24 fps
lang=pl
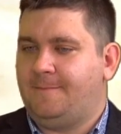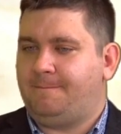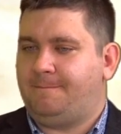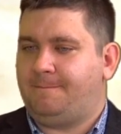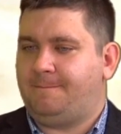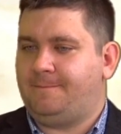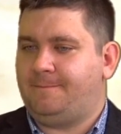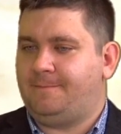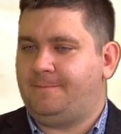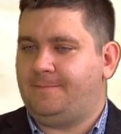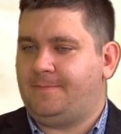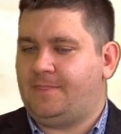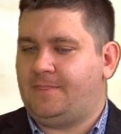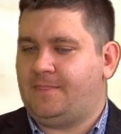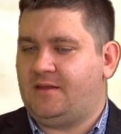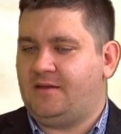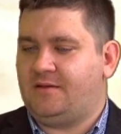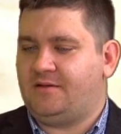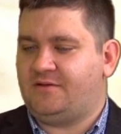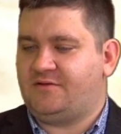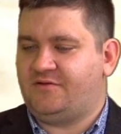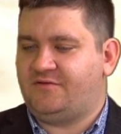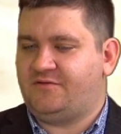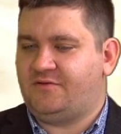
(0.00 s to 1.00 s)

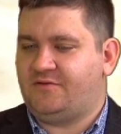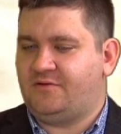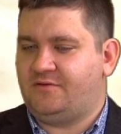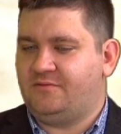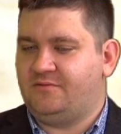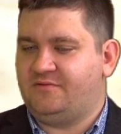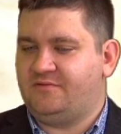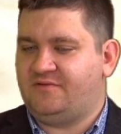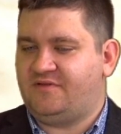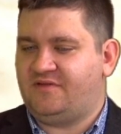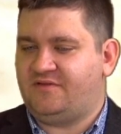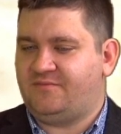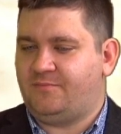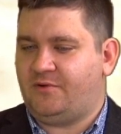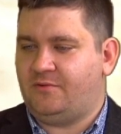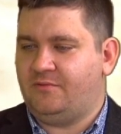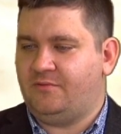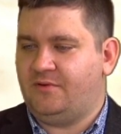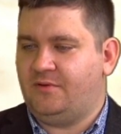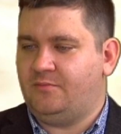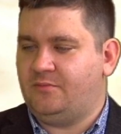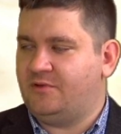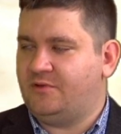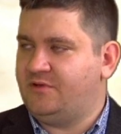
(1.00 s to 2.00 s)
mm, to są
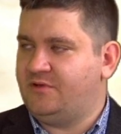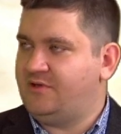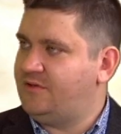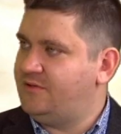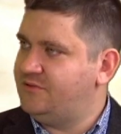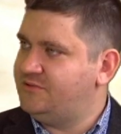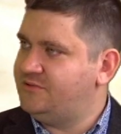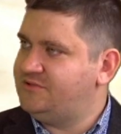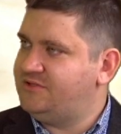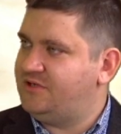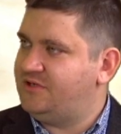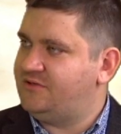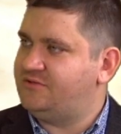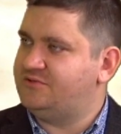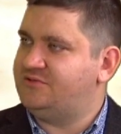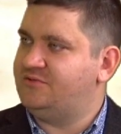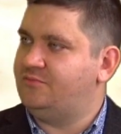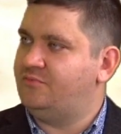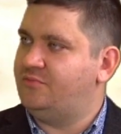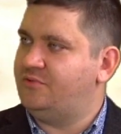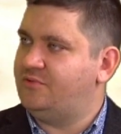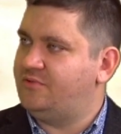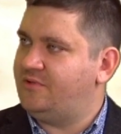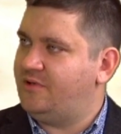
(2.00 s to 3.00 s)
zespoły młodych ludzi, którzy
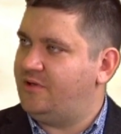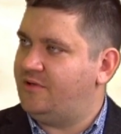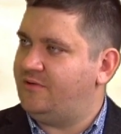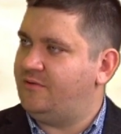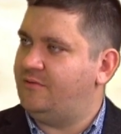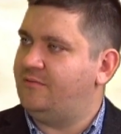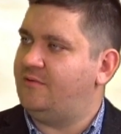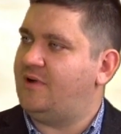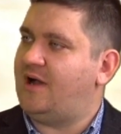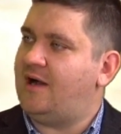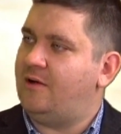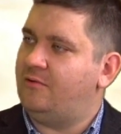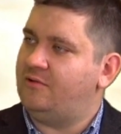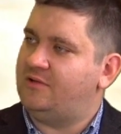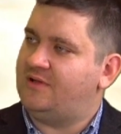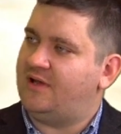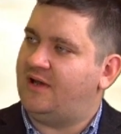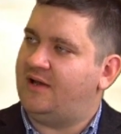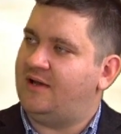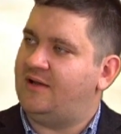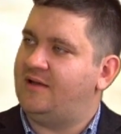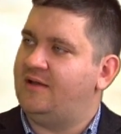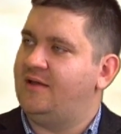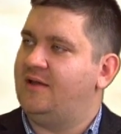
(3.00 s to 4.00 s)
budują
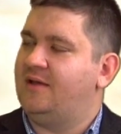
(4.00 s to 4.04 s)
auta,